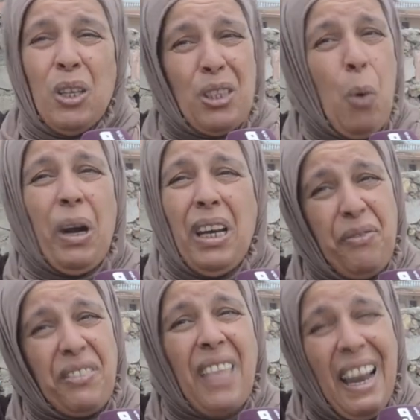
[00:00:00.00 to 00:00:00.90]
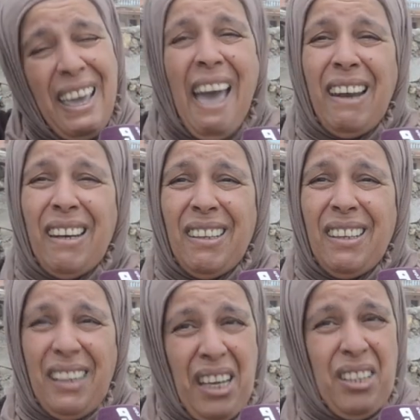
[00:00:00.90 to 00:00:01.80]
تصور لي في الطليان
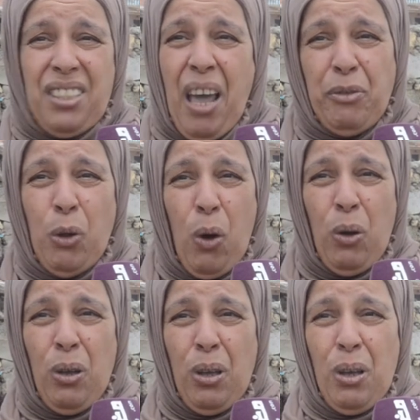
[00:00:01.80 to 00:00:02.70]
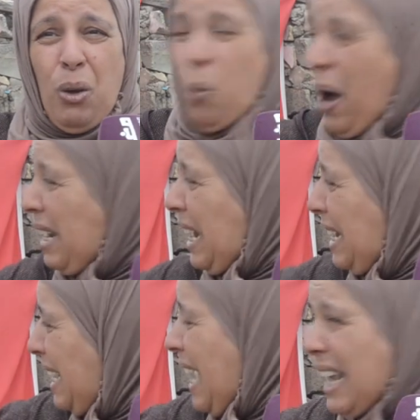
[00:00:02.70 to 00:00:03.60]
كيستافدوا وانا
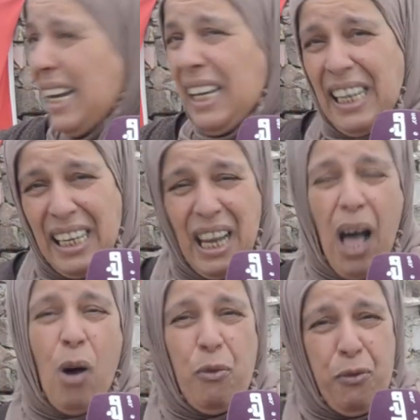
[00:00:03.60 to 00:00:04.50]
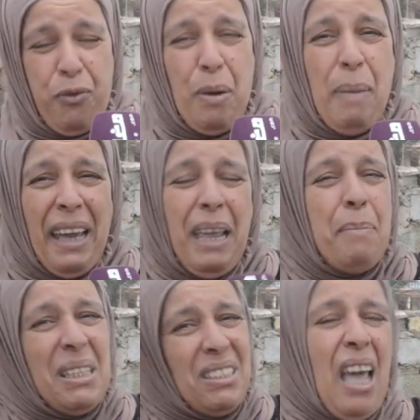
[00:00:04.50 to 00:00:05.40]
اللي انا اللي هنا وفي
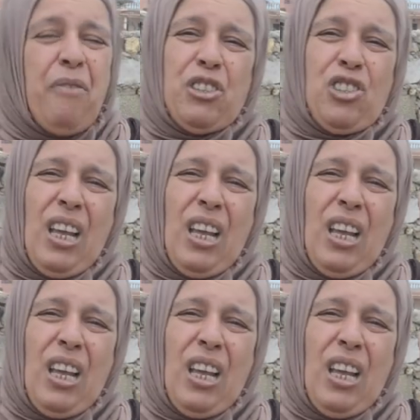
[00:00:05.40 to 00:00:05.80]
المغرب ما نستافدش